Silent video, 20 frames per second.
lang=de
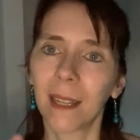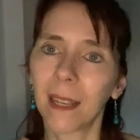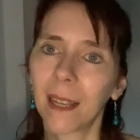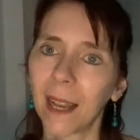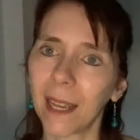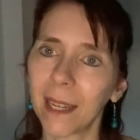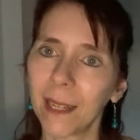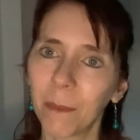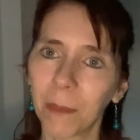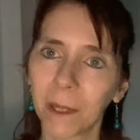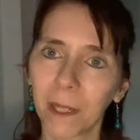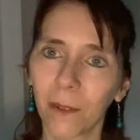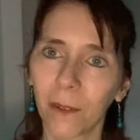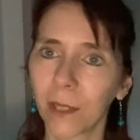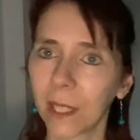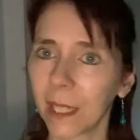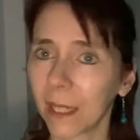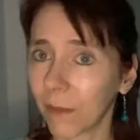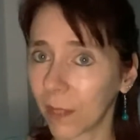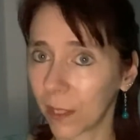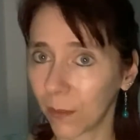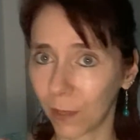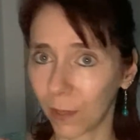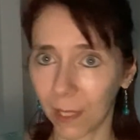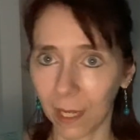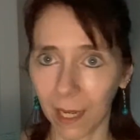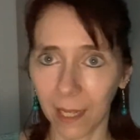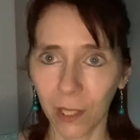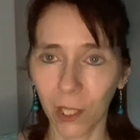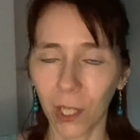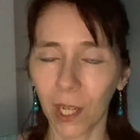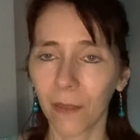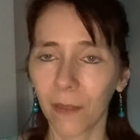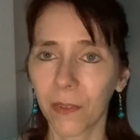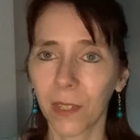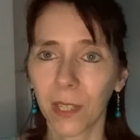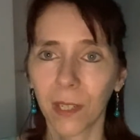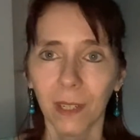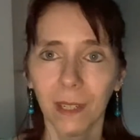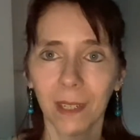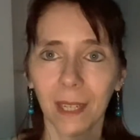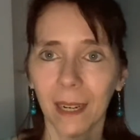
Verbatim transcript: eine Priorität, wenn du die Leidenschaft,